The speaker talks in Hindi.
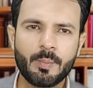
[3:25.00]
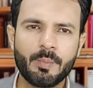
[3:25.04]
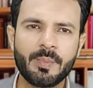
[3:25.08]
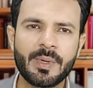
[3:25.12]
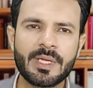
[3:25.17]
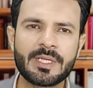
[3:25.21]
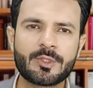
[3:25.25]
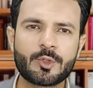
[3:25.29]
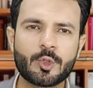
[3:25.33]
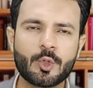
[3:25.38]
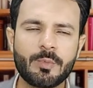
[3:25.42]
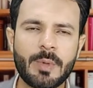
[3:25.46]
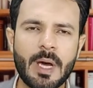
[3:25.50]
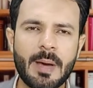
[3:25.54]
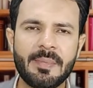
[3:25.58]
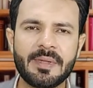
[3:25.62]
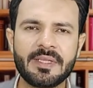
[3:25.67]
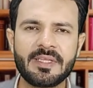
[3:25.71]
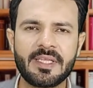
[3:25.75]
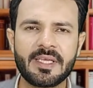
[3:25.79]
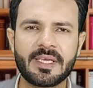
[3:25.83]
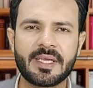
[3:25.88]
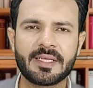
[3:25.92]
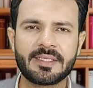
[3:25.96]

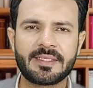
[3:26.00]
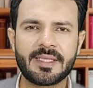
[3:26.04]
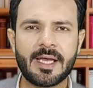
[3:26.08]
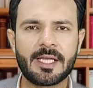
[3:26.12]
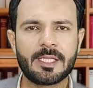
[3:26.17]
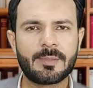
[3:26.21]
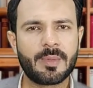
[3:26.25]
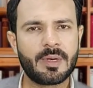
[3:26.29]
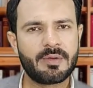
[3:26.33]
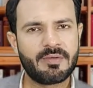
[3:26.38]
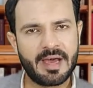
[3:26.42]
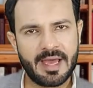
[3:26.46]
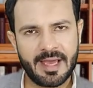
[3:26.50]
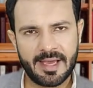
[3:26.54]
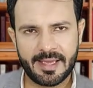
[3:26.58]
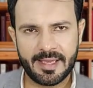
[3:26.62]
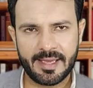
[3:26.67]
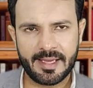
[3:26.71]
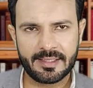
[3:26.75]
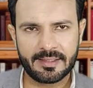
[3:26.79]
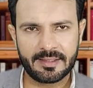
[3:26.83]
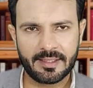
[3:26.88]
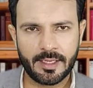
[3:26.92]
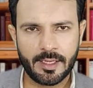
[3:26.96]
मनसूबाबंदी के तहत बुलवाया
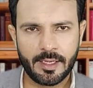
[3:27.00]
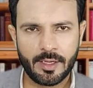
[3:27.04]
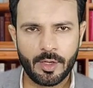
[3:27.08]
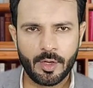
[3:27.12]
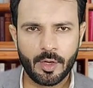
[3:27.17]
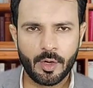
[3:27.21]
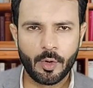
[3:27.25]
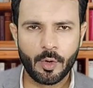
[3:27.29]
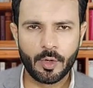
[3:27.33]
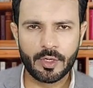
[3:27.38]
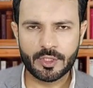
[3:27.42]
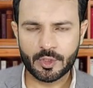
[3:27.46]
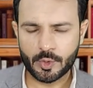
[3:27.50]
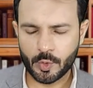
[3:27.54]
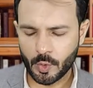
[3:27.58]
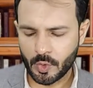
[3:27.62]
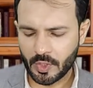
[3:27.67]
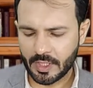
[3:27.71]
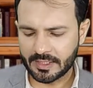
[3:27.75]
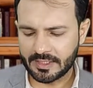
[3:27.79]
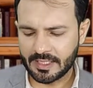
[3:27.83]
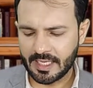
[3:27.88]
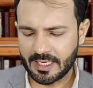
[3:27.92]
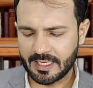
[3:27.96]
गया था और इसको
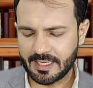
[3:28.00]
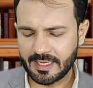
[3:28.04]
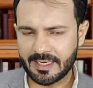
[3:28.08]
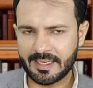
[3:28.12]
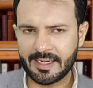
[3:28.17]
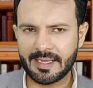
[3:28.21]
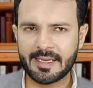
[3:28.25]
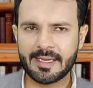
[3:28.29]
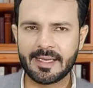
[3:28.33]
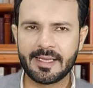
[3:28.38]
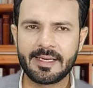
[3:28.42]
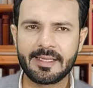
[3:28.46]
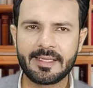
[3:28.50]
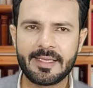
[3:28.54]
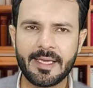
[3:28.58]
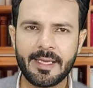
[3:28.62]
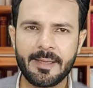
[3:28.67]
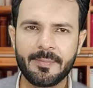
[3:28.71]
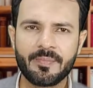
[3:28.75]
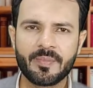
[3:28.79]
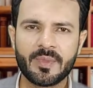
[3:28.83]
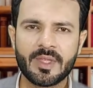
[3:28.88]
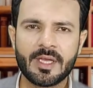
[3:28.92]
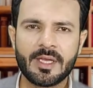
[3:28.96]
कत्ल करने के लिए
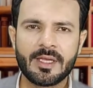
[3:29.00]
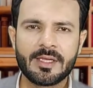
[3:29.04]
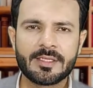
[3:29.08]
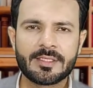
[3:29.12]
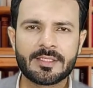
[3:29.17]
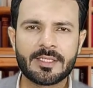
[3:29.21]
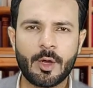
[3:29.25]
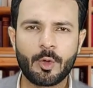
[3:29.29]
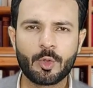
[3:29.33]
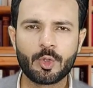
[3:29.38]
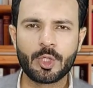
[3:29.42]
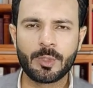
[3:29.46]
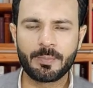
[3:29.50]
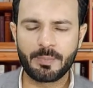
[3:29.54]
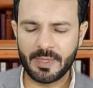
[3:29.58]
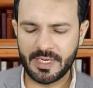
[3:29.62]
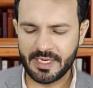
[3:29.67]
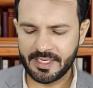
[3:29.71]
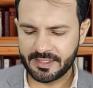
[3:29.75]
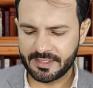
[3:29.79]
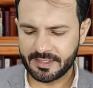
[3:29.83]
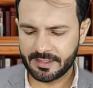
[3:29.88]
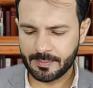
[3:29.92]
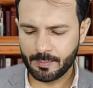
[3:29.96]
सऊदी
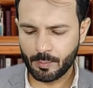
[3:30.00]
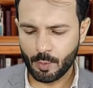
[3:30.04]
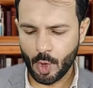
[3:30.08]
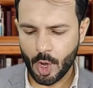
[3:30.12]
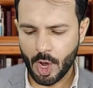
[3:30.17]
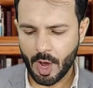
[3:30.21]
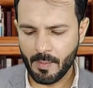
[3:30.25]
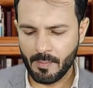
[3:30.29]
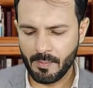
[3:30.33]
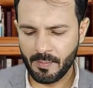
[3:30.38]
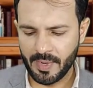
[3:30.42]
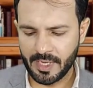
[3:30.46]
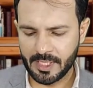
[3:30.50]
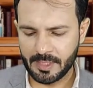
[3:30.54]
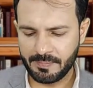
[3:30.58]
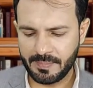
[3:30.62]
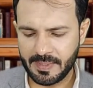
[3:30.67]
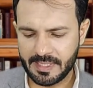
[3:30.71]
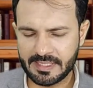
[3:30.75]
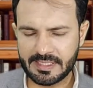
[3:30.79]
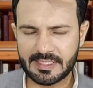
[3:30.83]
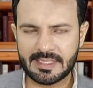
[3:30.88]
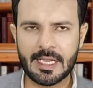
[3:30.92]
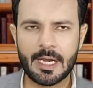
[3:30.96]
प्रिंस मोहम्मद
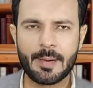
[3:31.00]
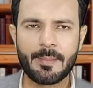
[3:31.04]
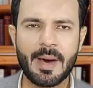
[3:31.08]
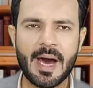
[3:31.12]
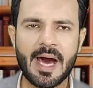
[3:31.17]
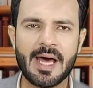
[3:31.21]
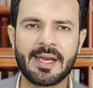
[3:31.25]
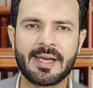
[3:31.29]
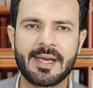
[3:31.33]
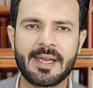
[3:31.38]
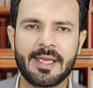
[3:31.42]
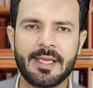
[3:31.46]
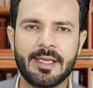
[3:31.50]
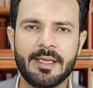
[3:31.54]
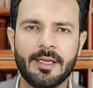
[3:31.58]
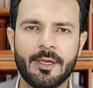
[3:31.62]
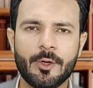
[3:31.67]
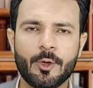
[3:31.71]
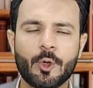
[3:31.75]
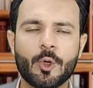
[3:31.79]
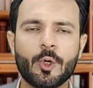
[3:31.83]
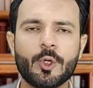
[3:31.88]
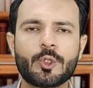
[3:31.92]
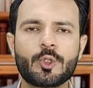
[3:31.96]
बिन सलमान ने
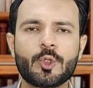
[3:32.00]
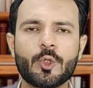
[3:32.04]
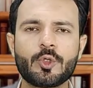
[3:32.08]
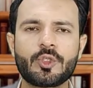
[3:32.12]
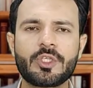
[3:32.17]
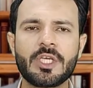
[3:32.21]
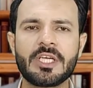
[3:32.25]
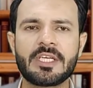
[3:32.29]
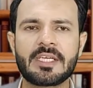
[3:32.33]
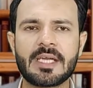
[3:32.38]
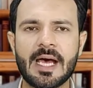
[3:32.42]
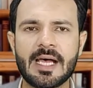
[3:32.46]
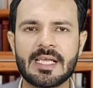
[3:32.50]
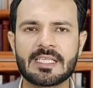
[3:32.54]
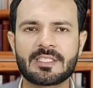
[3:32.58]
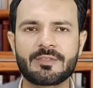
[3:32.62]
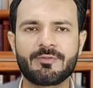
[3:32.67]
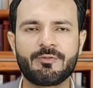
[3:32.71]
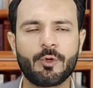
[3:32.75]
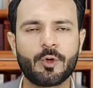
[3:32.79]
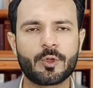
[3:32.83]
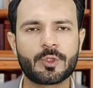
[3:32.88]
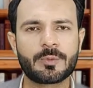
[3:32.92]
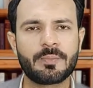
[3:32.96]
खसूसी
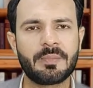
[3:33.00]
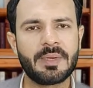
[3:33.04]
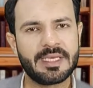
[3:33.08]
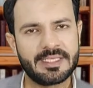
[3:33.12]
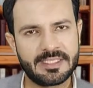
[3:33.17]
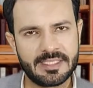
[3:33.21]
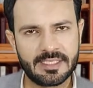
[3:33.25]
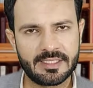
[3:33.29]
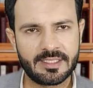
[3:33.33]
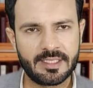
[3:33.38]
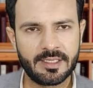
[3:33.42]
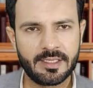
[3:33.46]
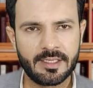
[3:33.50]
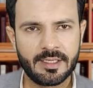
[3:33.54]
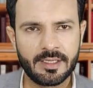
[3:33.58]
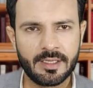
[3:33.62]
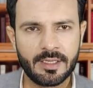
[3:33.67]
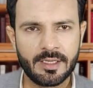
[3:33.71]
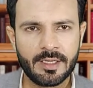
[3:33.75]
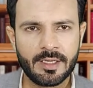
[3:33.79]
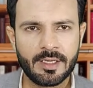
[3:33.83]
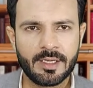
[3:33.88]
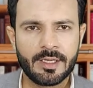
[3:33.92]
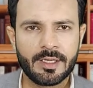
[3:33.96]
टास्क फोर्स भेजी थी
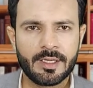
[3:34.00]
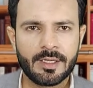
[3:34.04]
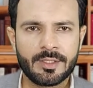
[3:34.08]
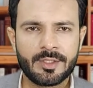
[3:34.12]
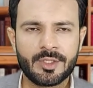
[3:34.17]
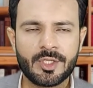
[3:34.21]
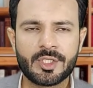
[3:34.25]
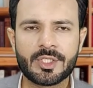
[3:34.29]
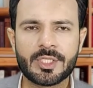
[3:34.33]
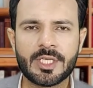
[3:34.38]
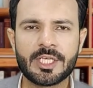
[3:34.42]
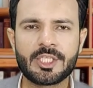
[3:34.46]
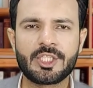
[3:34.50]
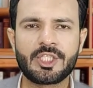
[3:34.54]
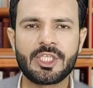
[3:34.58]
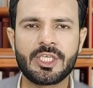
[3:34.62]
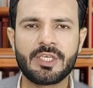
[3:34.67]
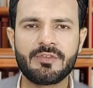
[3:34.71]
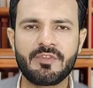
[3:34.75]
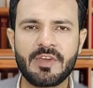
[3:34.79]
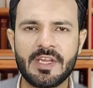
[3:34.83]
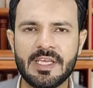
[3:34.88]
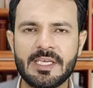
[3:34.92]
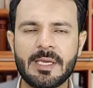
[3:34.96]
जिसके
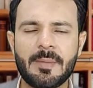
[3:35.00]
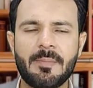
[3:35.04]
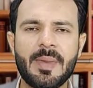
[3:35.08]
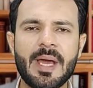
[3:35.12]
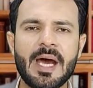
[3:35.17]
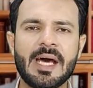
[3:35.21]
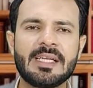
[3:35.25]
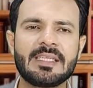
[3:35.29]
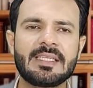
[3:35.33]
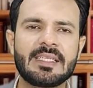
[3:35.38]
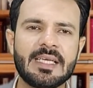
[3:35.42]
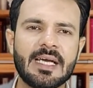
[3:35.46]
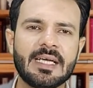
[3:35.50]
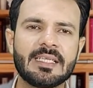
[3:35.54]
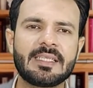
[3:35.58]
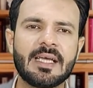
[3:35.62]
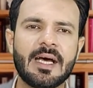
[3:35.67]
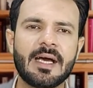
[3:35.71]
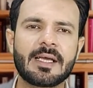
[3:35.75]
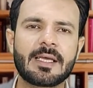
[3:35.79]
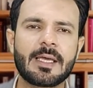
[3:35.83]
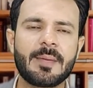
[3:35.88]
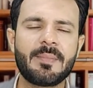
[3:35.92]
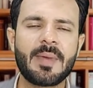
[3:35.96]
चीफ ने यह बयान दिया
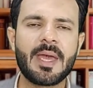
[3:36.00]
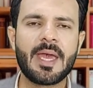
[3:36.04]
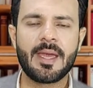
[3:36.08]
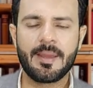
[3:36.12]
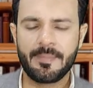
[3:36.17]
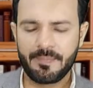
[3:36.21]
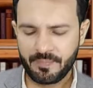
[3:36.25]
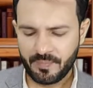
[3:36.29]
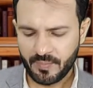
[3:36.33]
था कि मैं